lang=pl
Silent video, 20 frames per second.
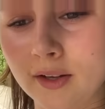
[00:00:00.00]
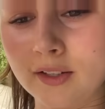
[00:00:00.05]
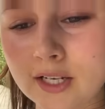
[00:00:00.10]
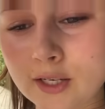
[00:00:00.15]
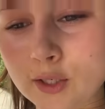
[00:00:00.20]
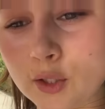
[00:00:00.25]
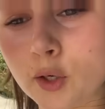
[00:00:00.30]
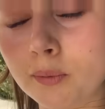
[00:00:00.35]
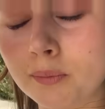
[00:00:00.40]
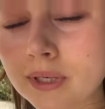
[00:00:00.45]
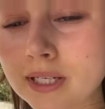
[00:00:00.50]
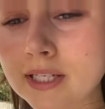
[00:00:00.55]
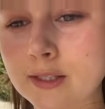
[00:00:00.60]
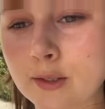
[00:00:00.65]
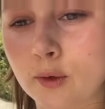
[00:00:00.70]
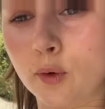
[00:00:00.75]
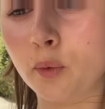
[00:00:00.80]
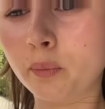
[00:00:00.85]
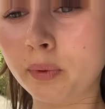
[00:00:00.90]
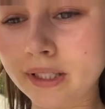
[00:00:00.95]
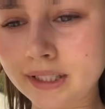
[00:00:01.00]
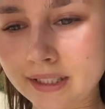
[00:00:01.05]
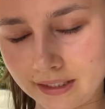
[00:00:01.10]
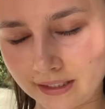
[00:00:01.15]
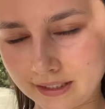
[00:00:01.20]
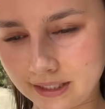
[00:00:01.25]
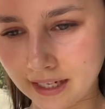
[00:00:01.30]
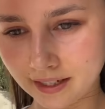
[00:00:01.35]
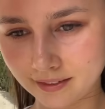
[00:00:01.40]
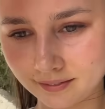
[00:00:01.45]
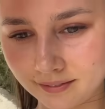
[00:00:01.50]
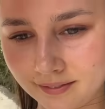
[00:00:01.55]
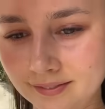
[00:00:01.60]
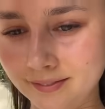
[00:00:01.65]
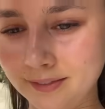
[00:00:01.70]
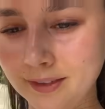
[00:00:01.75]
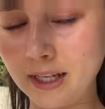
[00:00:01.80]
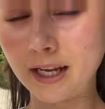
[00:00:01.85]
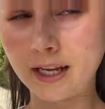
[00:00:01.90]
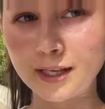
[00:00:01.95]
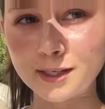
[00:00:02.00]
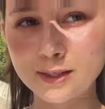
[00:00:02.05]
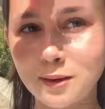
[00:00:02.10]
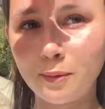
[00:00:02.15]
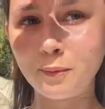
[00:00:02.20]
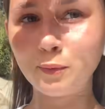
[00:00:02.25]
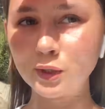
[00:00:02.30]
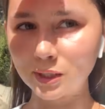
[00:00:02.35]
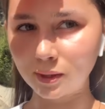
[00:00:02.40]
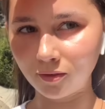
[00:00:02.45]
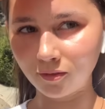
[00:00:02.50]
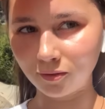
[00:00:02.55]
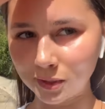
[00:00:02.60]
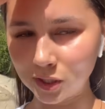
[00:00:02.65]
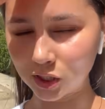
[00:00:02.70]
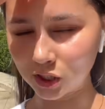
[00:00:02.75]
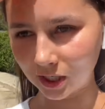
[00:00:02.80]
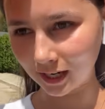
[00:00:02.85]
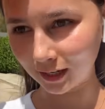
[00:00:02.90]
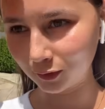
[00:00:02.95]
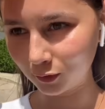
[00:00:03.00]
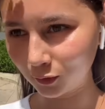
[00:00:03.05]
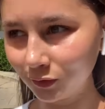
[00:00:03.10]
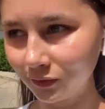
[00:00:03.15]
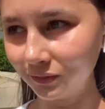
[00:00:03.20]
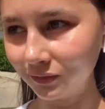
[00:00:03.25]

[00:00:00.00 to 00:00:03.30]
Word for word: Ciężko mi skupić się, jak jestem u siebie w mieszkaniu,